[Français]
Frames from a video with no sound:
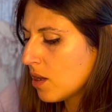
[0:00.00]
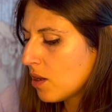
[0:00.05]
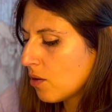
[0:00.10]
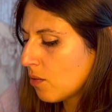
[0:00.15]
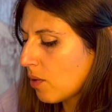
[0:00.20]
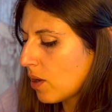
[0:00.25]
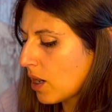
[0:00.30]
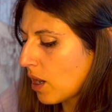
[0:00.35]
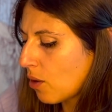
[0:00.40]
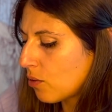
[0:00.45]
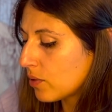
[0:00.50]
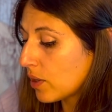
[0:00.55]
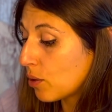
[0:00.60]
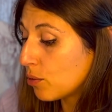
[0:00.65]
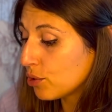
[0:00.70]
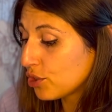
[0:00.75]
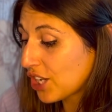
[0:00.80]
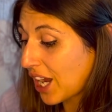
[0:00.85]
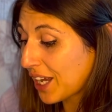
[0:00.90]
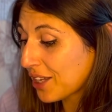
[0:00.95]
Voilà, on a
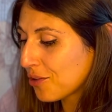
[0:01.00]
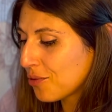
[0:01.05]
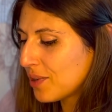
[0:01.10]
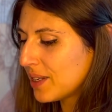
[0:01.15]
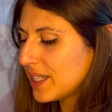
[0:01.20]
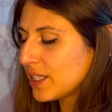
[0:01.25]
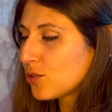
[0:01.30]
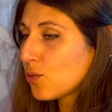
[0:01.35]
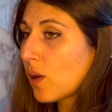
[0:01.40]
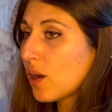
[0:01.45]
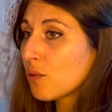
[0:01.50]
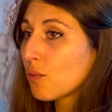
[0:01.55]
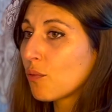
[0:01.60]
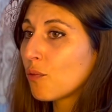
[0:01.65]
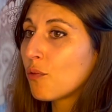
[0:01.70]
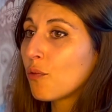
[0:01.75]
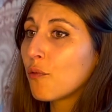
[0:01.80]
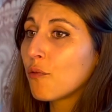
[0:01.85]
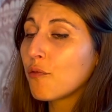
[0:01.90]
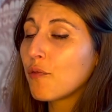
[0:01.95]
le chariot et l'étoile,
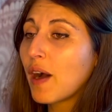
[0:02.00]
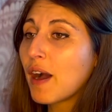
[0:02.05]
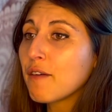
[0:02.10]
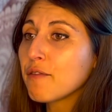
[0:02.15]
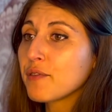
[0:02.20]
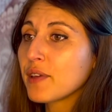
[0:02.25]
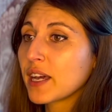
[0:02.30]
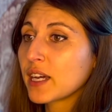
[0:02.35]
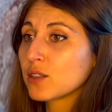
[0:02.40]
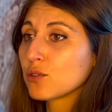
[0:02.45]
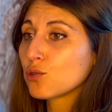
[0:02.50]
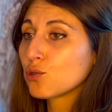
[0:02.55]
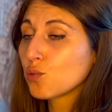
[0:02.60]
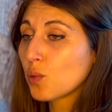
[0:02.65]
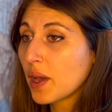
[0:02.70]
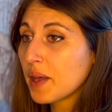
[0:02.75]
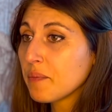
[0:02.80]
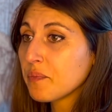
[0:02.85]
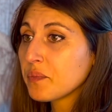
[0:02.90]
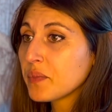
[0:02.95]
on, va vers un
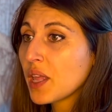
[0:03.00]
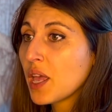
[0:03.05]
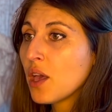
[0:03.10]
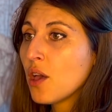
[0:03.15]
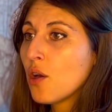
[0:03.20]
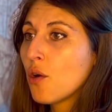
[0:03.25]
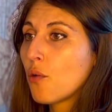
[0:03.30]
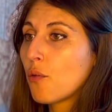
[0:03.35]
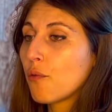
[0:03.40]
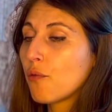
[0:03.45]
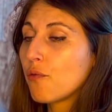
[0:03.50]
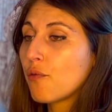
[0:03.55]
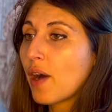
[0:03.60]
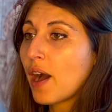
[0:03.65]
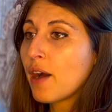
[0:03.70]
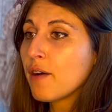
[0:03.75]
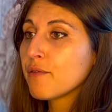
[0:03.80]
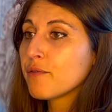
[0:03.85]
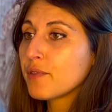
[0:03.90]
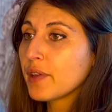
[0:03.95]
souhait, on
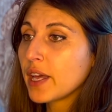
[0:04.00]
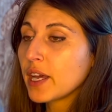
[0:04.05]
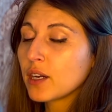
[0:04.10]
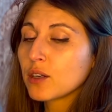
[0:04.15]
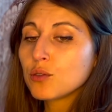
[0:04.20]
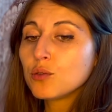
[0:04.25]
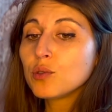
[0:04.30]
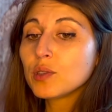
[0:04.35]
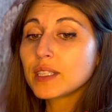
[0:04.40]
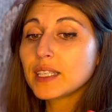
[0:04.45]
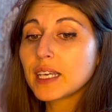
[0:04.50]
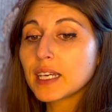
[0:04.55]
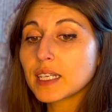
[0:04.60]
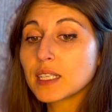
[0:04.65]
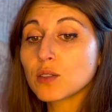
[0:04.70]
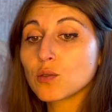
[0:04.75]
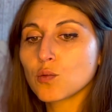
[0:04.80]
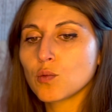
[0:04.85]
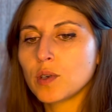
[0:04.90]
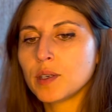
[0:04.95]
va vers une
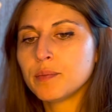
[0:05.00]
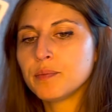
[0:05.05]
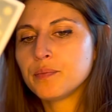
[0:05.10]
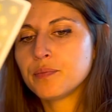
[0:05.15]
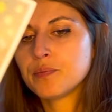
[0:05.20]
guérison. Hein.